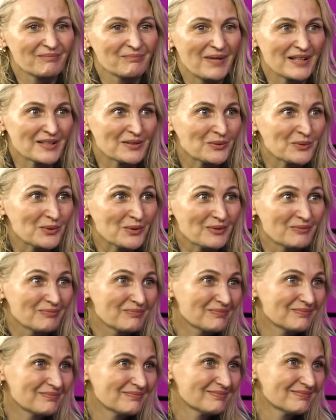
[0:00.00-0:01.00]
Y, pazur
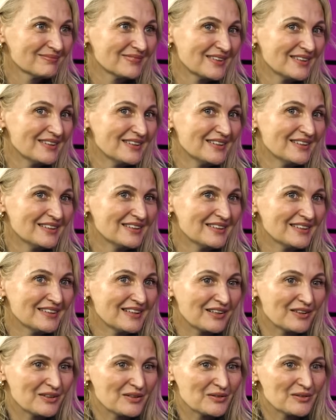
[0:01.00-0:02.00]
i, i
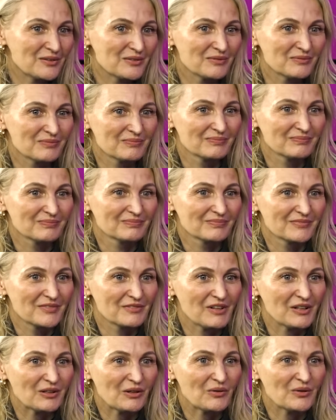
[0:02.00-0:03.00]
taką
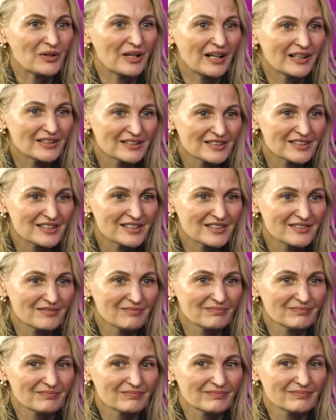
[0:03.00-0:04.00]
wielką chęć
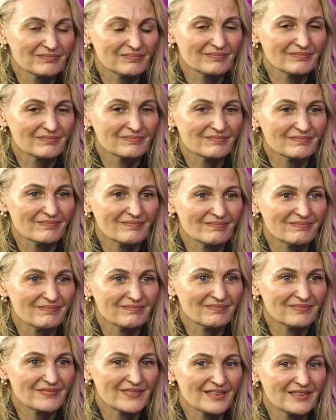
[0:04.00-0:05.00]

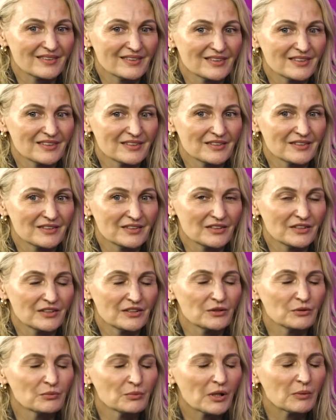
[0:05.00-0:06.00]
Mm, e,
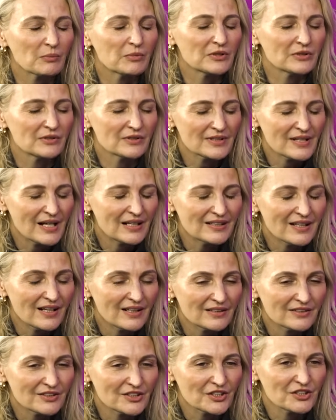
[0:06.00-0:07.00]
i, i jakby
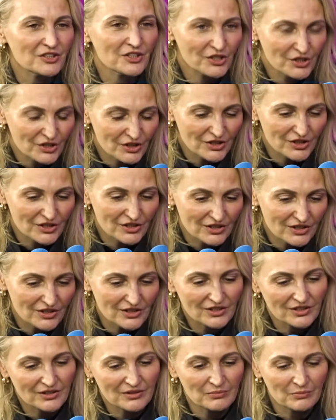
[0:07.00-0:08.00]
nadal się cieszyć
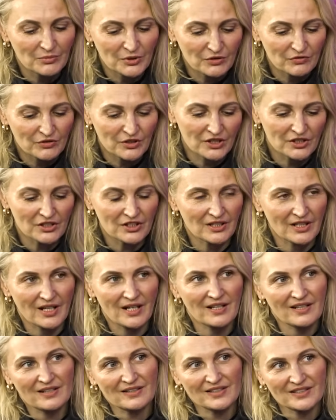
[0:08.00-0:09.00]
i, i, być
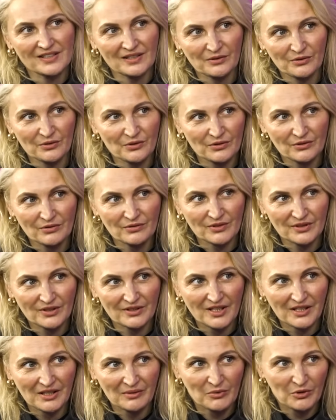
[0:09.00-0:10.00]
wdzięczna za to,
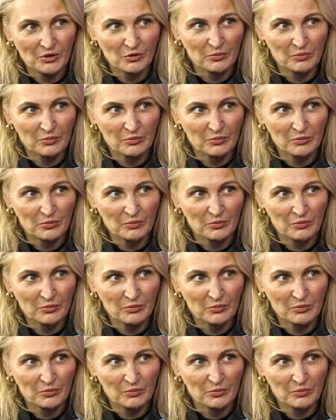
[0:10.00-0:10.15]
jaki